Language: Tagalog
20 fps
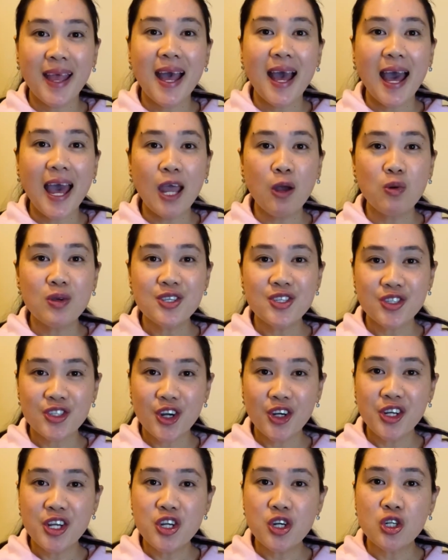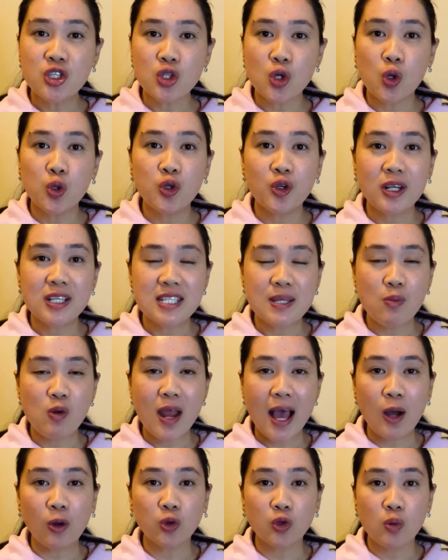I was 13 years old nung nagsimula
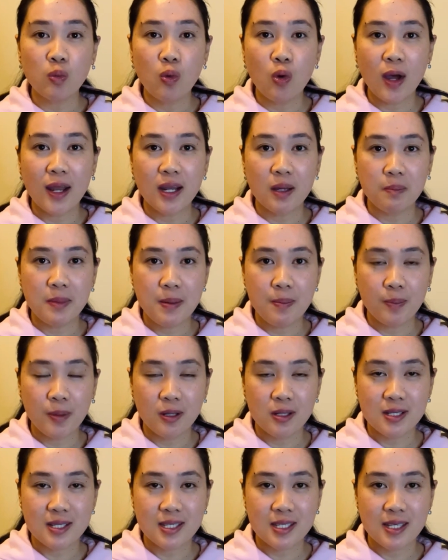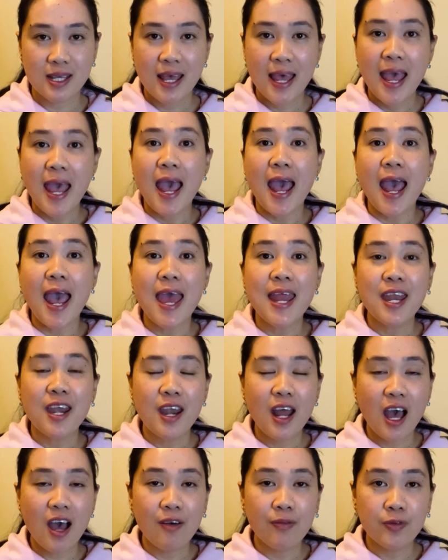akong tubuan ng pimples. And then
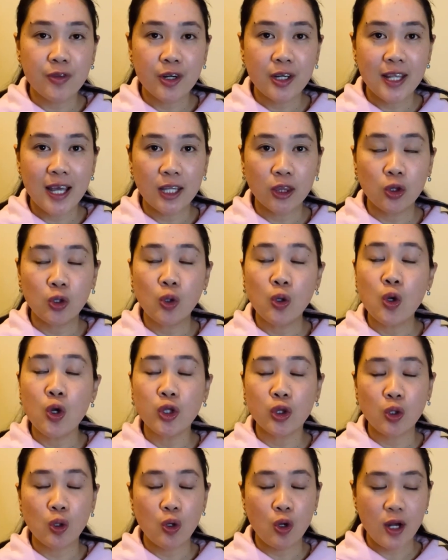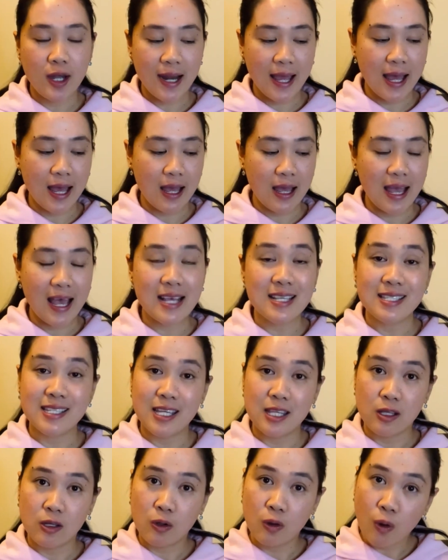after that, tuloy-tuloy na. As
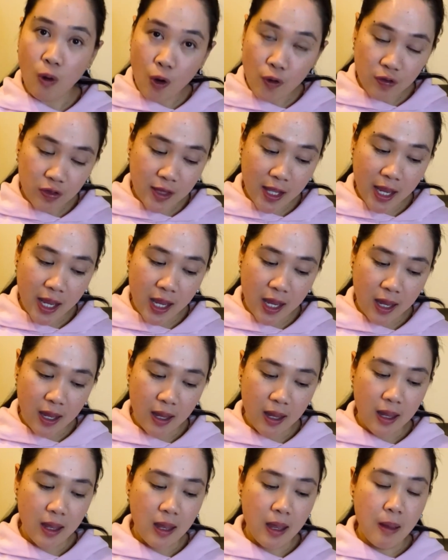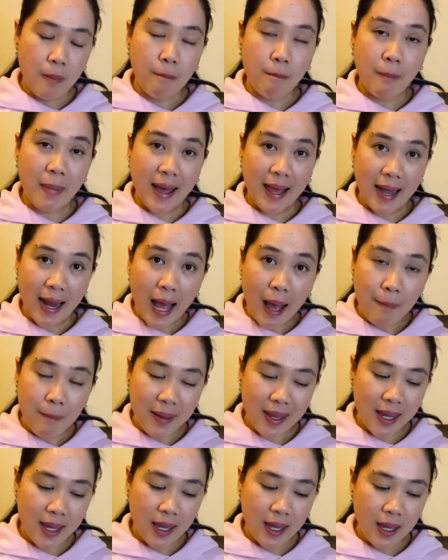in, konti,
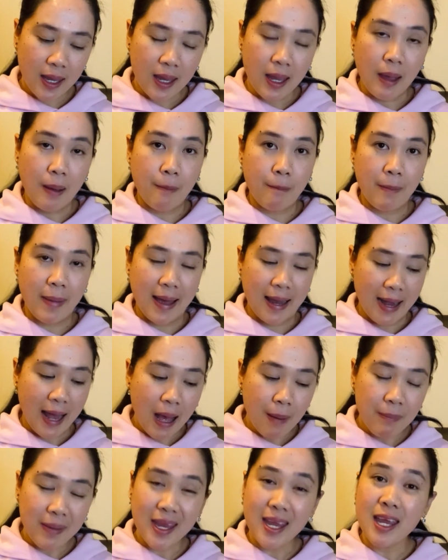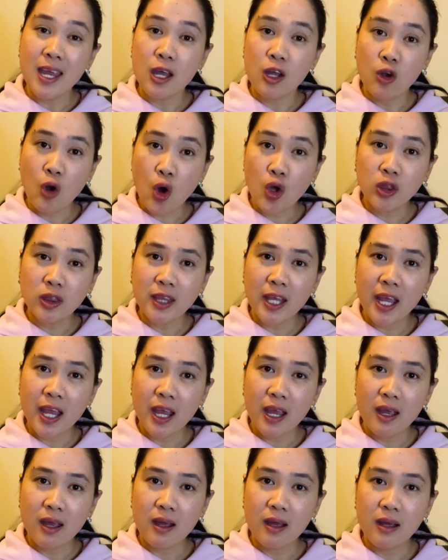marami, marami, konti,
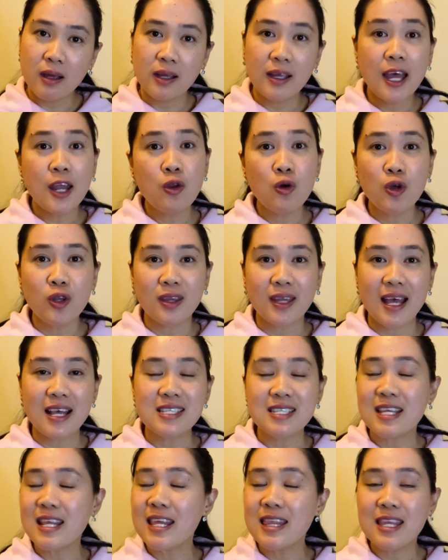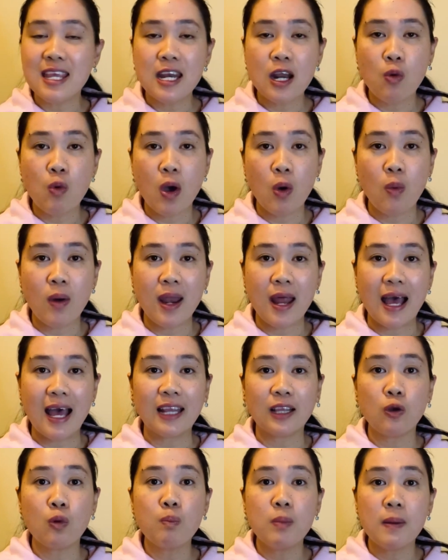ganun. As in, hindi nawawala. At
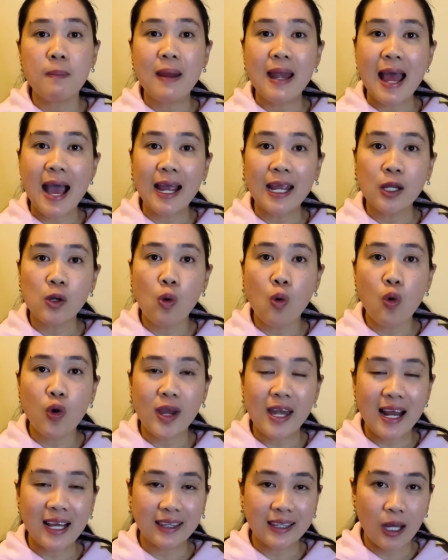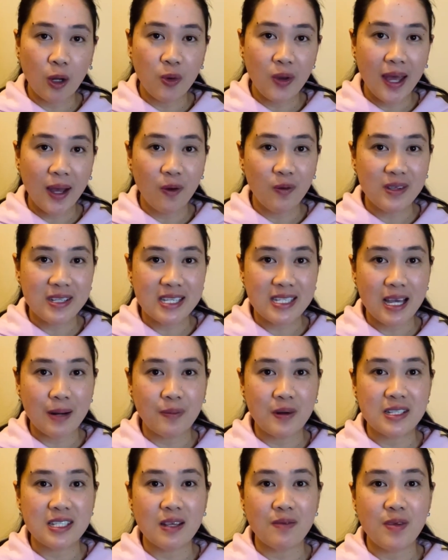kung bibilangin ko kung ilang taon na akong nagsasuffer
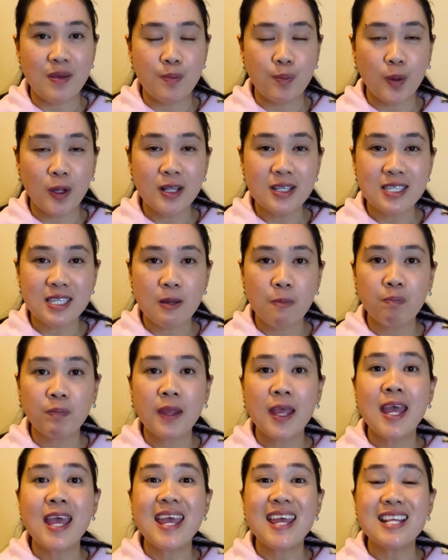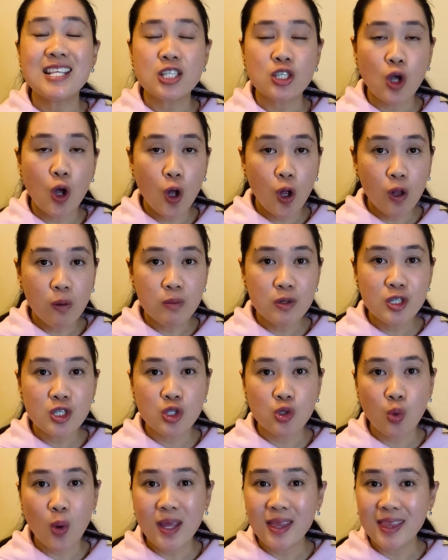sa pimples, it's almost
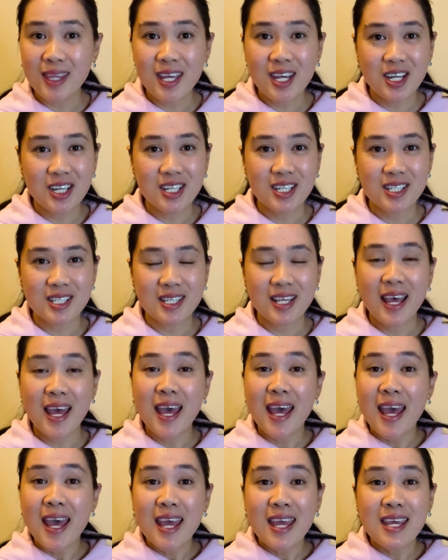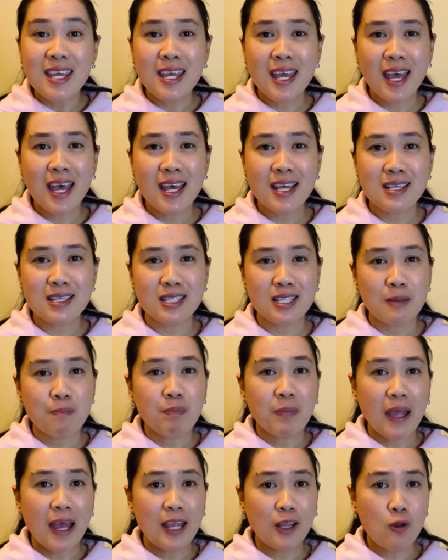20 years. Yes,
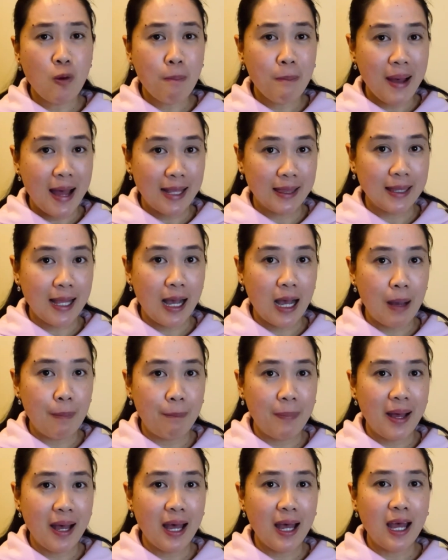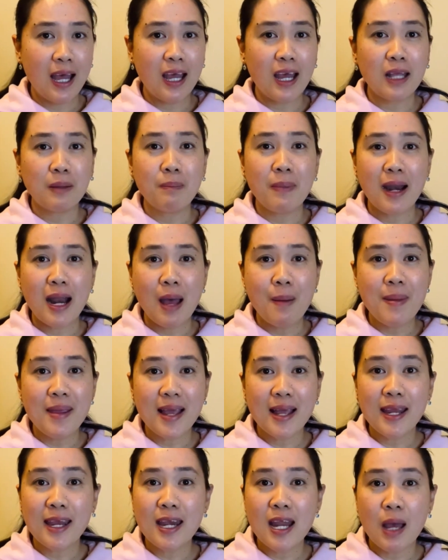at kung bata ka pa at marami
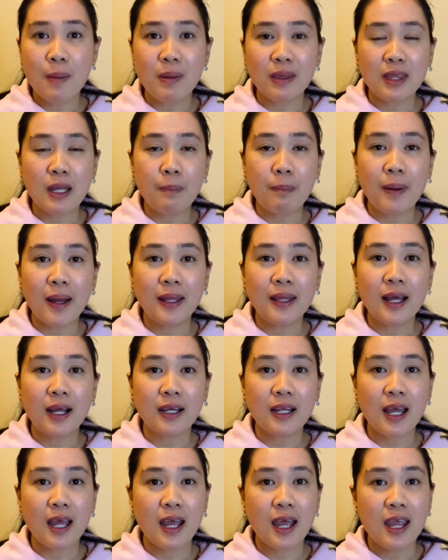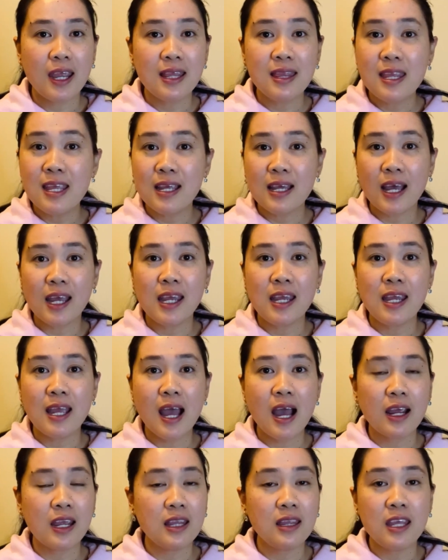kang kinamit na product na hindi
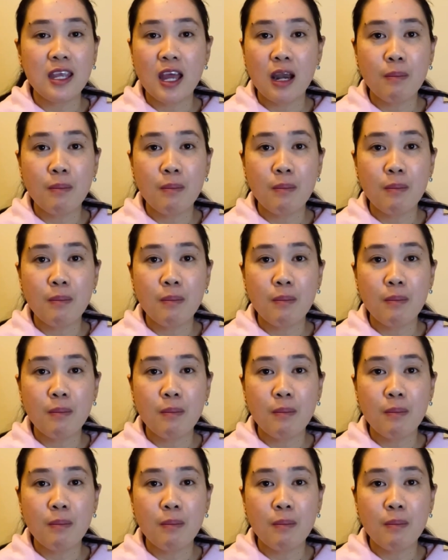kahiyang, hindi yan